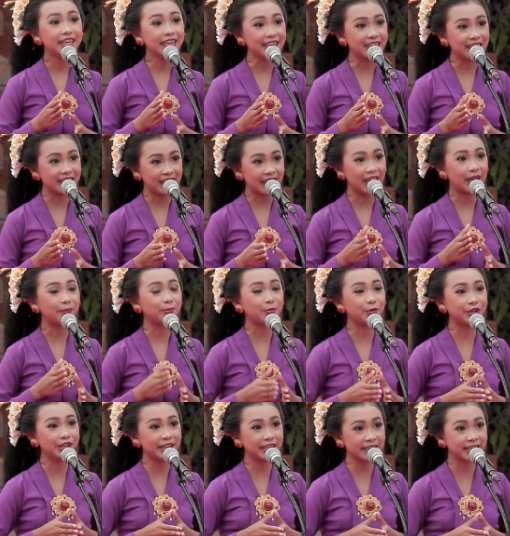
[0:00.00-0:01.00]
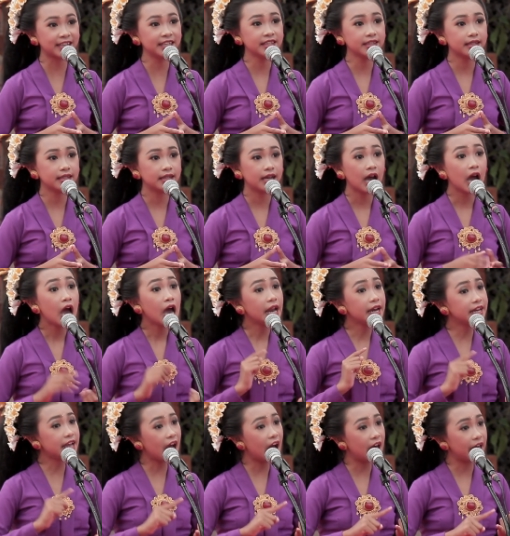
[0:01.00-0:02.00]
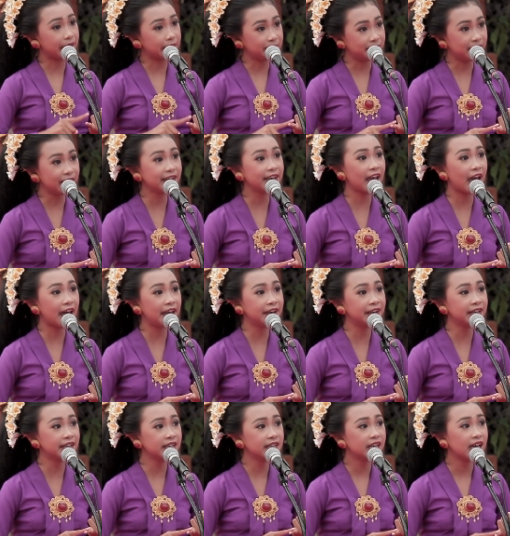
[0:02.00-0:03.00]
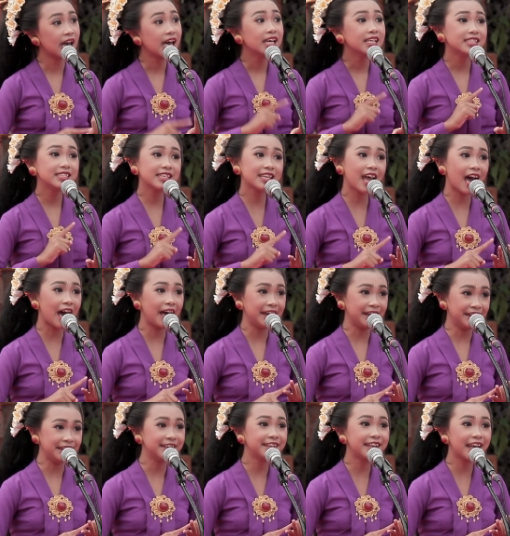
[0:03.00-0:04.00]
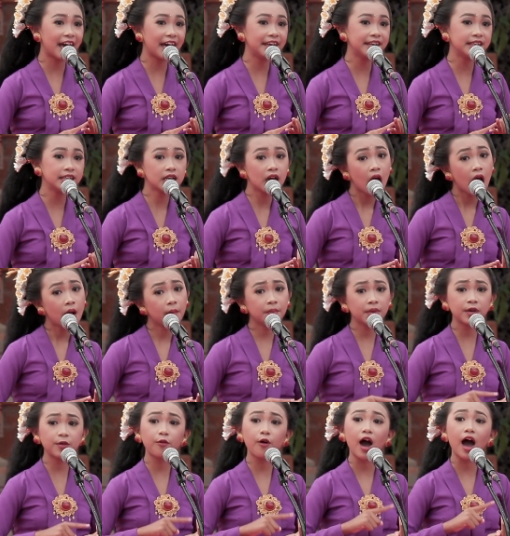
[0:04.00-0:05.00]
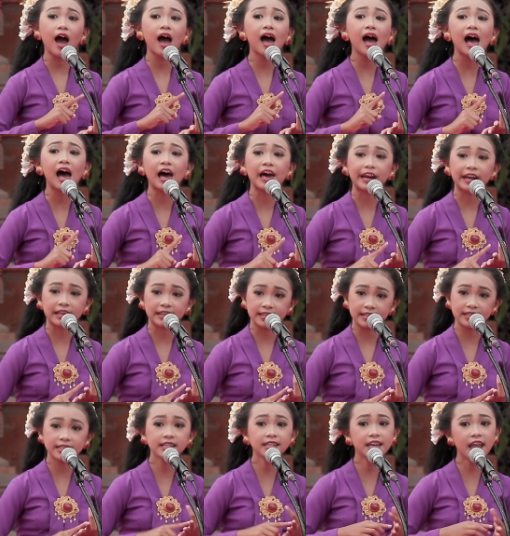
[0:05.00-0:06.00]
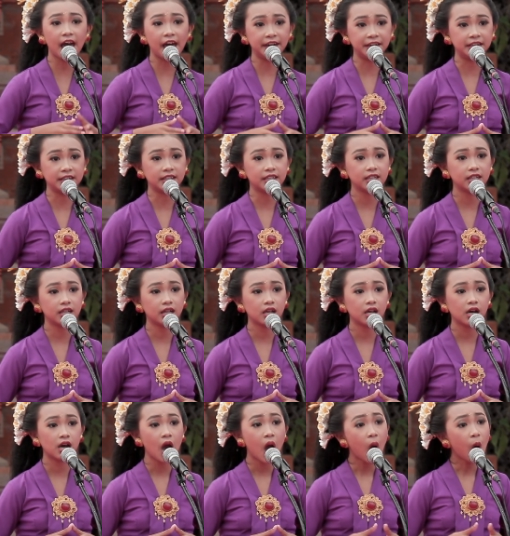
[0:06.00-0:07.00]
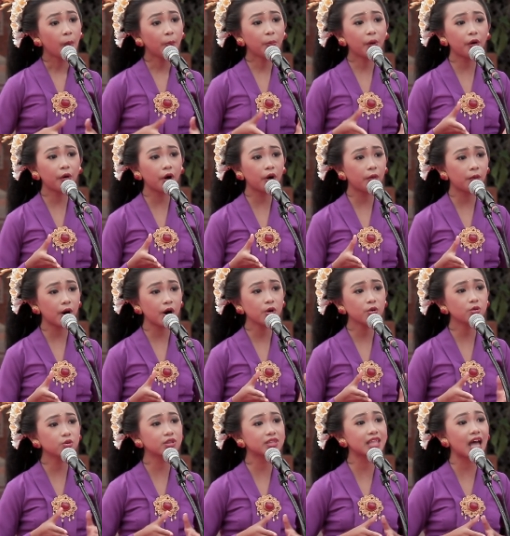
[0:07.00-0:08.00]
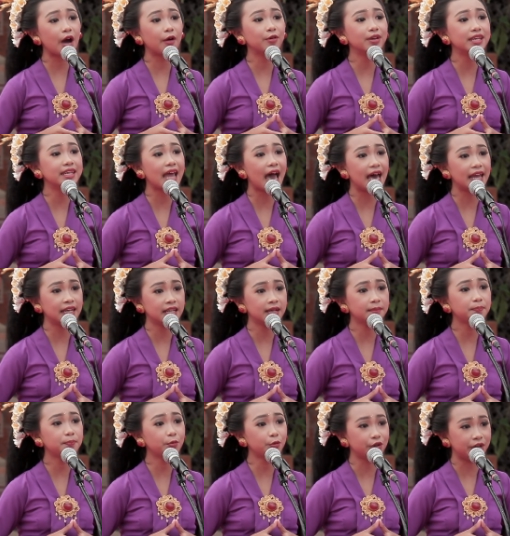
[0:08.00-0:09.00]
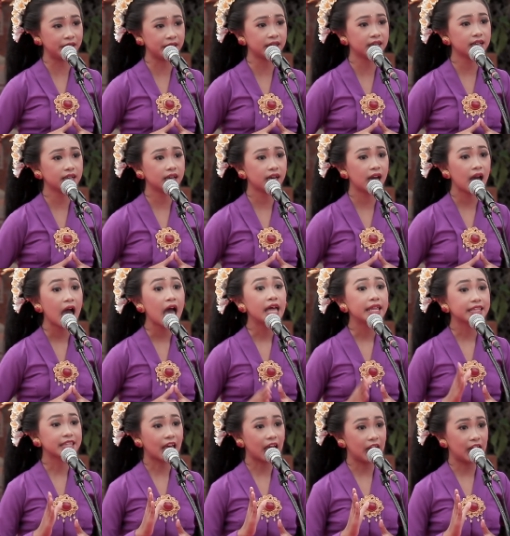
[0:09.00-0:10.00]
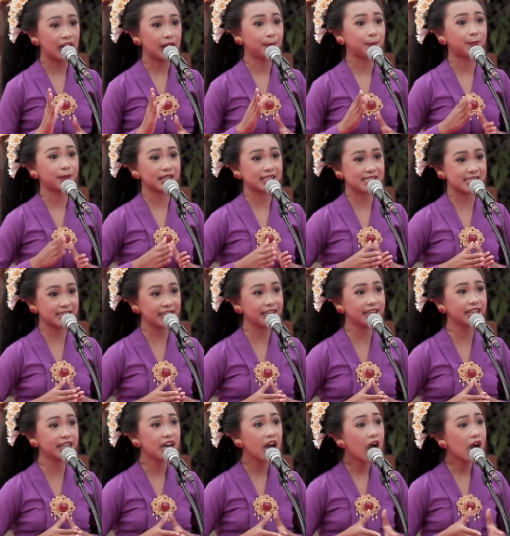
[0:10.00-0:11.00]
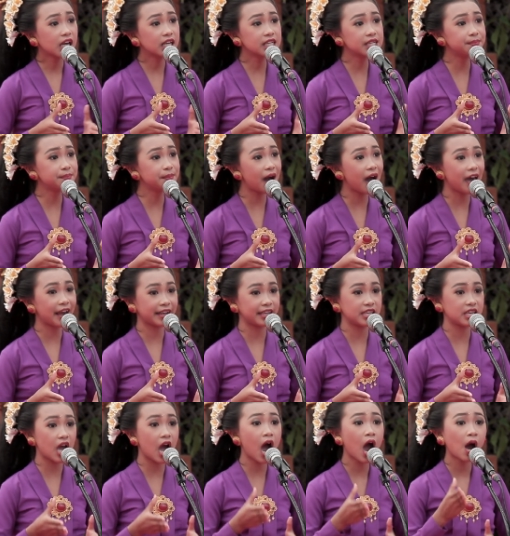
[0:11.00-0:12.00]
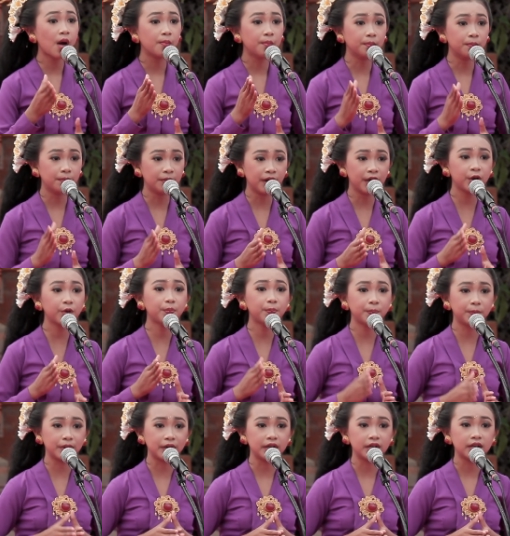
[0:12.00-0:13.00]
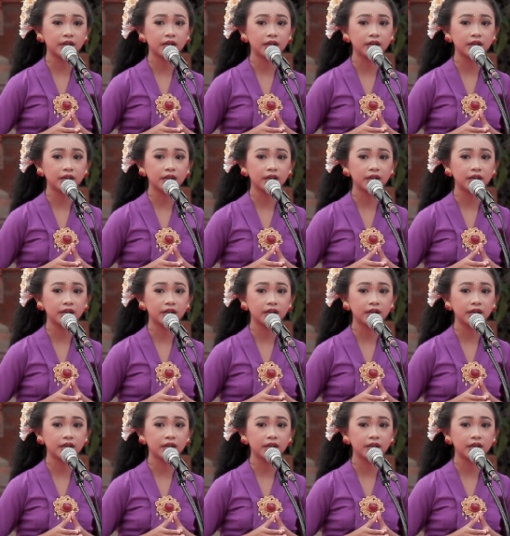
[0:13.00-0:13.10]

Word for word: Inggih punika Dharma dana, jenana dana, miwah arte dana. Pawah utawi dana punia. Talan presida kemargyang merupa.